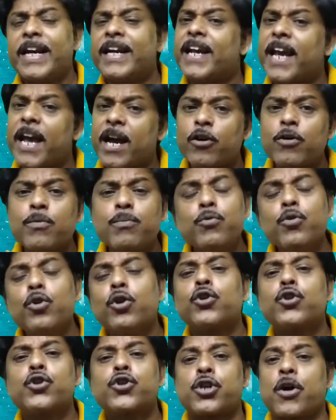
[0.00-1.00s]
এটা এখন
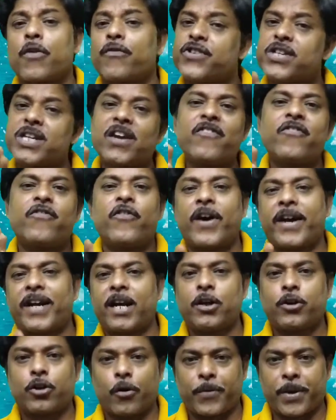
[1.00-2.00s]
মূলত সবচেয়ে
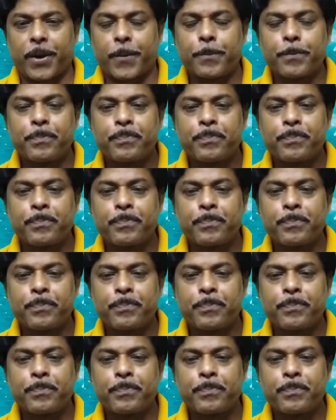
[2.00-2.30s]
ভাইরাল টপিক